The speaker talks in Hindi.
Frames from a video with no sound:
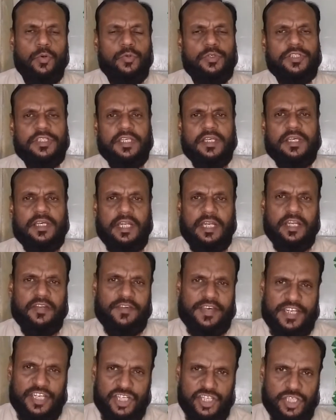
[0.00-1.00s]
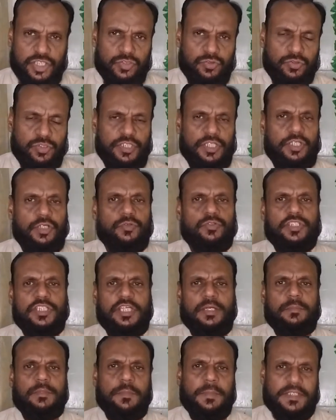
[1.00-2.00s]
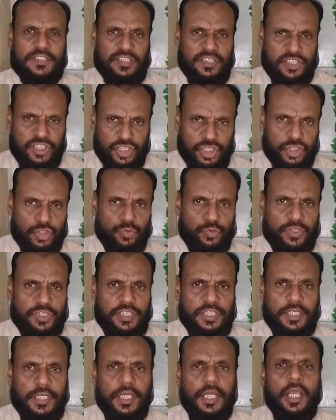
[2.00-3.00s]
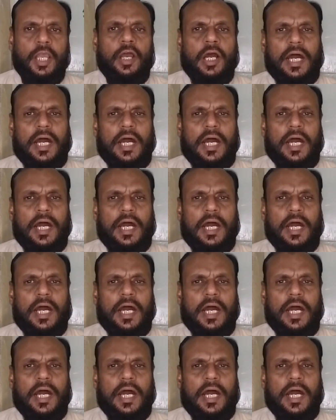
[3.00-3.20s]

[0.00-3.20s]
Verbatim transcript: उनकी कलर वेरिएशन होती हैं उनकी अपनी परसेंटेजेस होती हैं